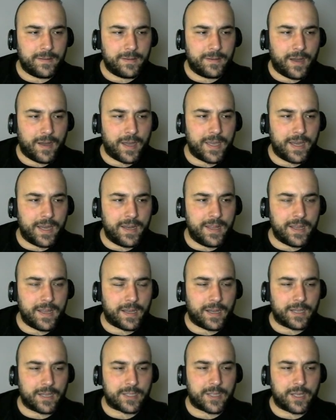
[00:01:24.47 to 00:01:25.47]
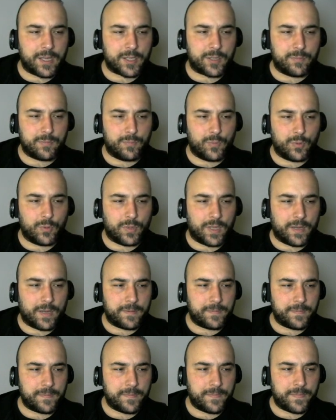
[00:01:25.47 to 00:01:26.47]
Hayaletle karşılaştım burada.
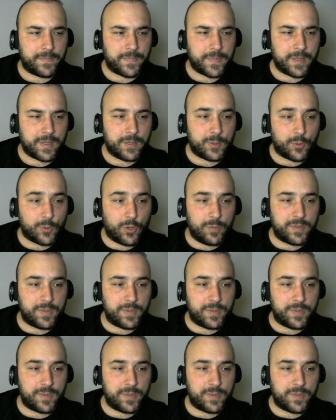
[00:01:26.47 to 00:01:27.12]
Zor